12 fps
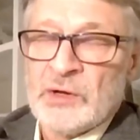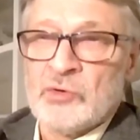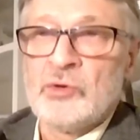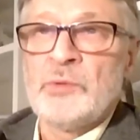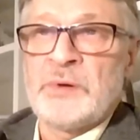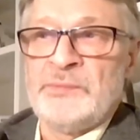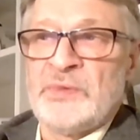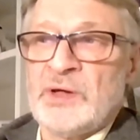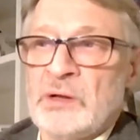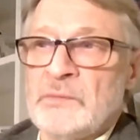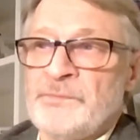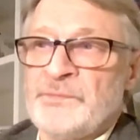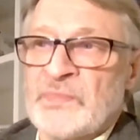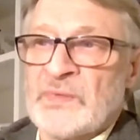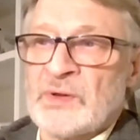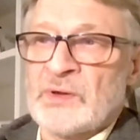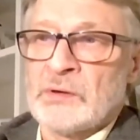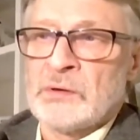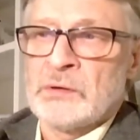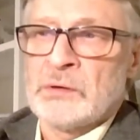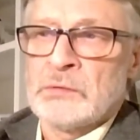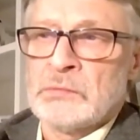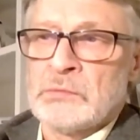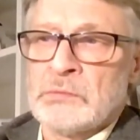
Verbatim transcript: Ну, например, э,